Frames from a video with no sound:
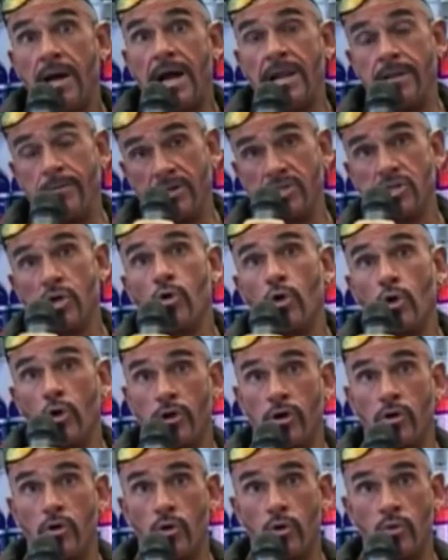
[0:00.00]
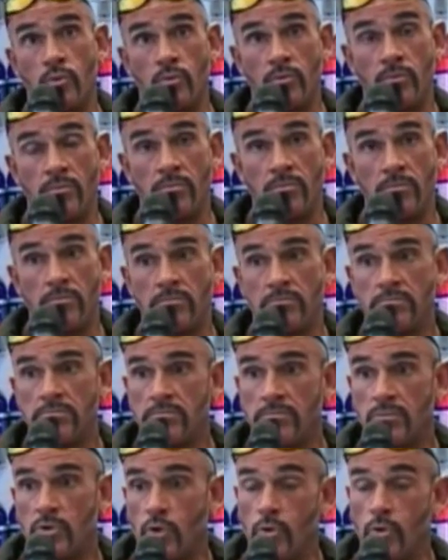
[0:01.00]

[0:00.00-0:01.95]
a nivel psicológico con, un,